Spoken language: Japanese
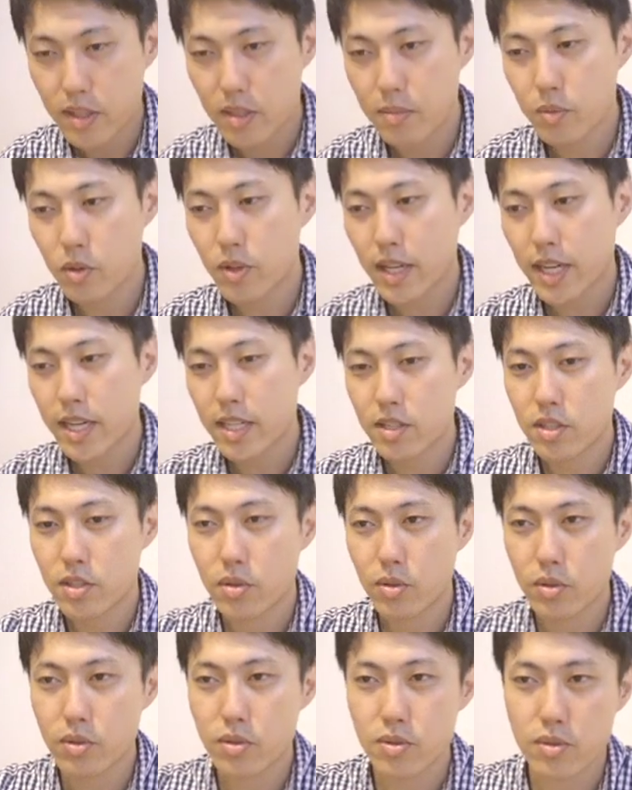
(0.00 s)
でも家事
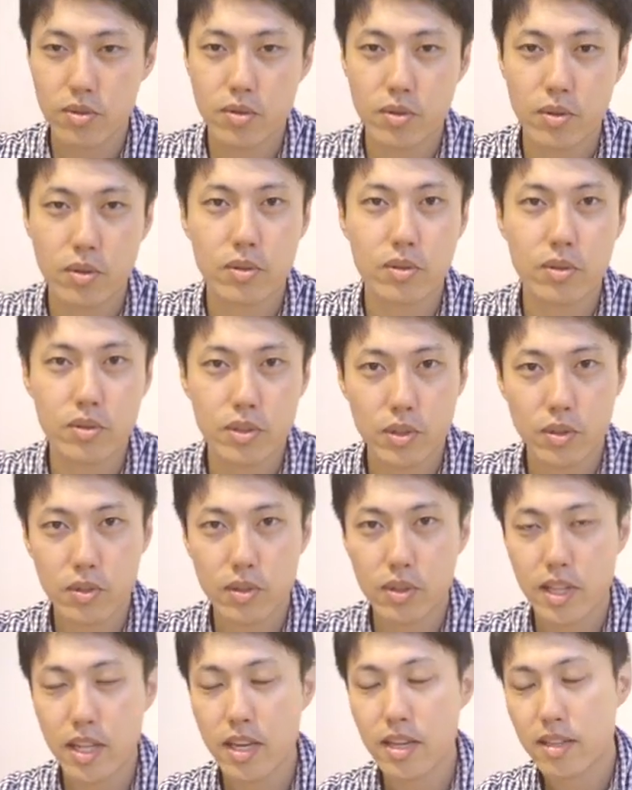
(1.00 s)
をすることによっ
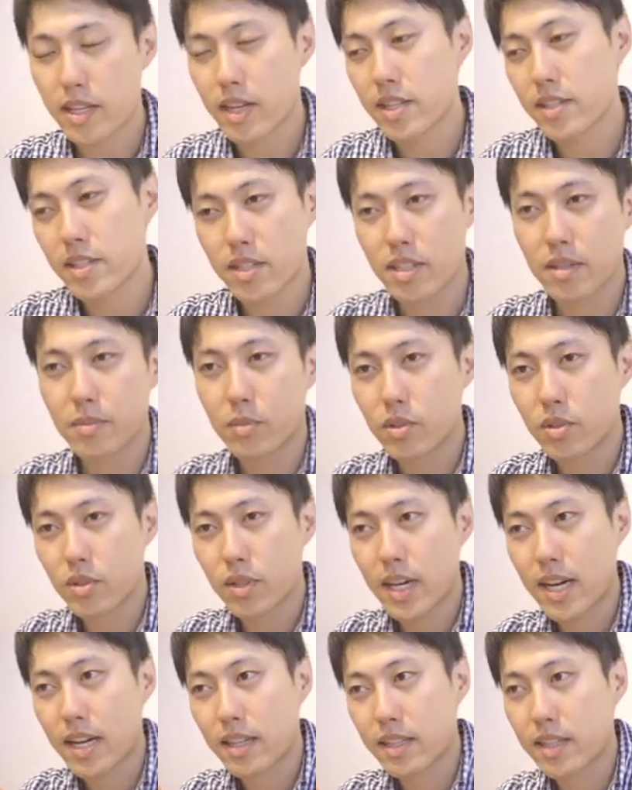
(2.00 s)
て大切なもの
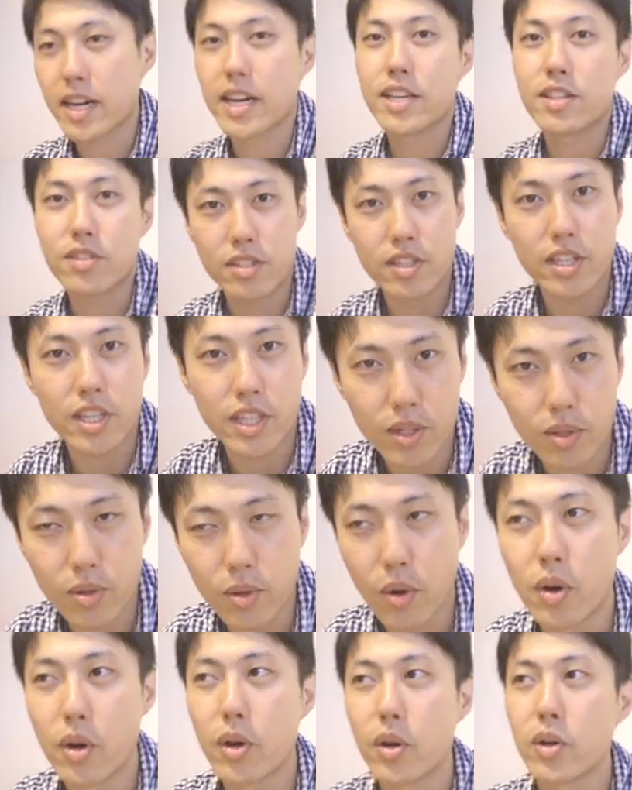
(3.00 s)
が大切にできる
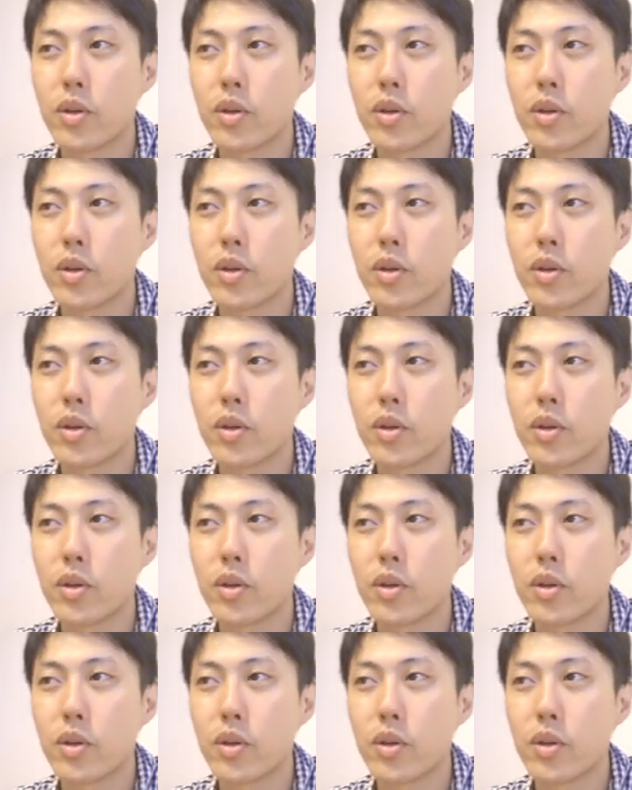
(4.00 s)
と